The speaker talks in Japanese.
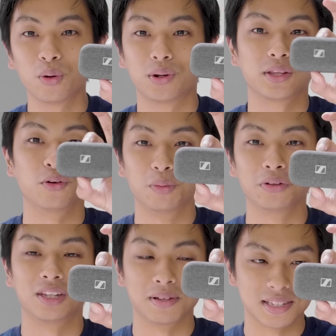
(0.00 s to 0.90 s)
峰だと
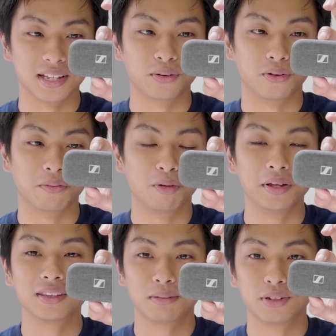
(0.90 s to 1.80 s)
思ってますねこの
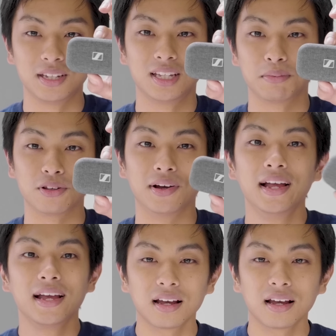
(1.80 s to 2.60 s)
モメンタム TW は